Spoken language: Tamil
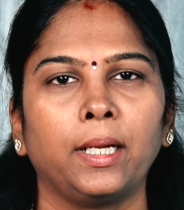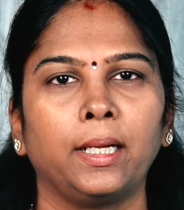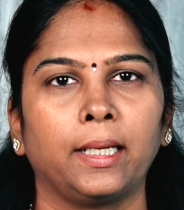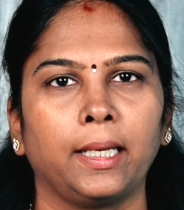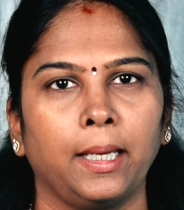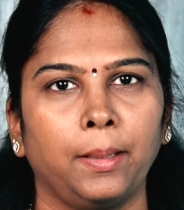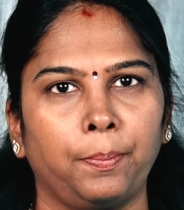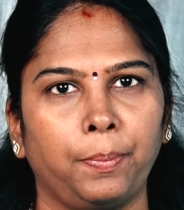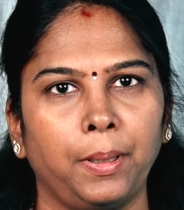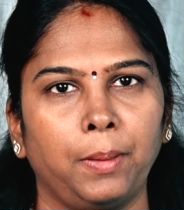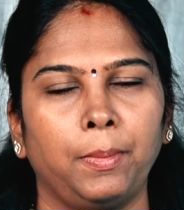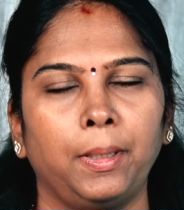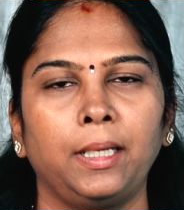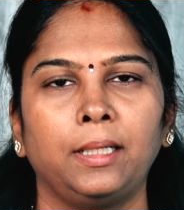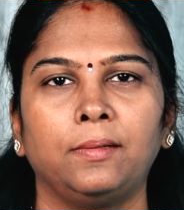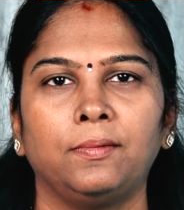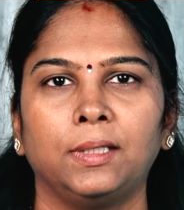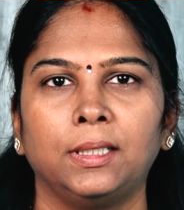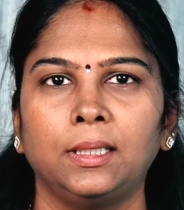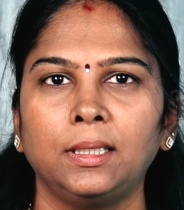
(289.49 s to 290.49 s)
எனக்கு எப்பயுமே
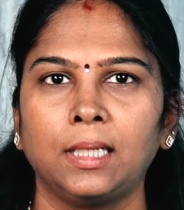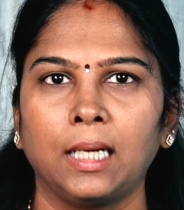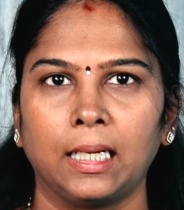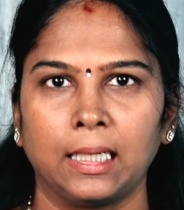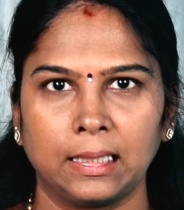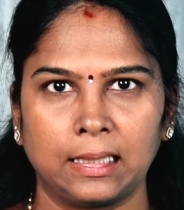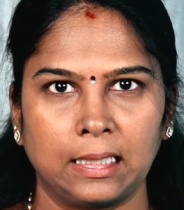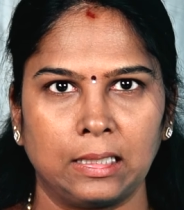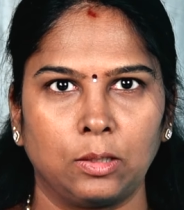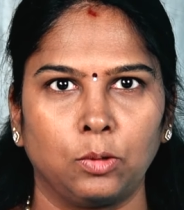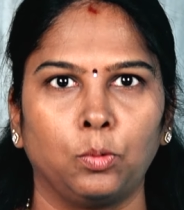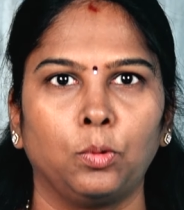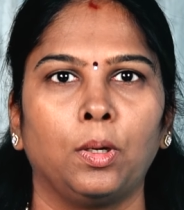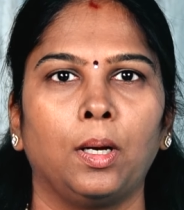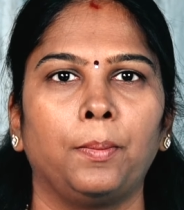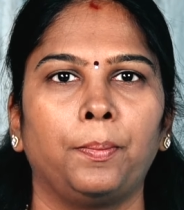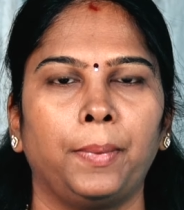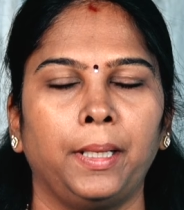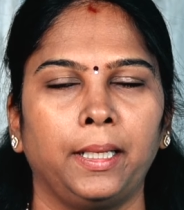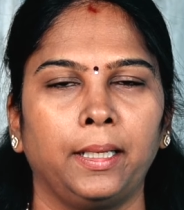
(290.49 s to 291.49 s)
இது வந்து கிடச்சிரும்
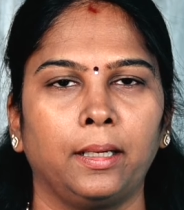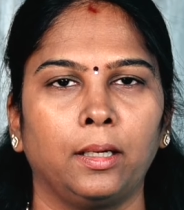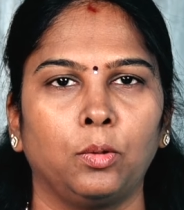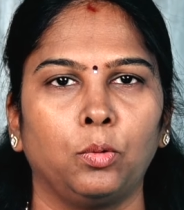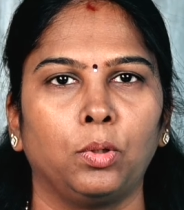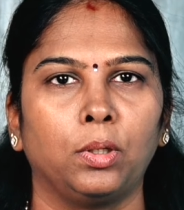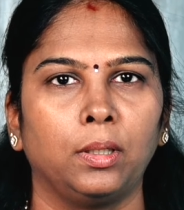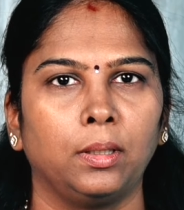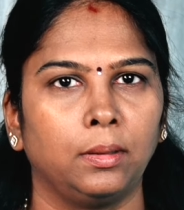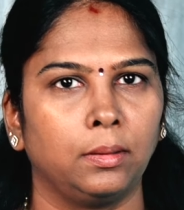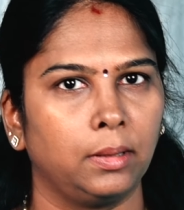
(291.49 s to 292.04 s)
அப்படிங்கிற ஒரு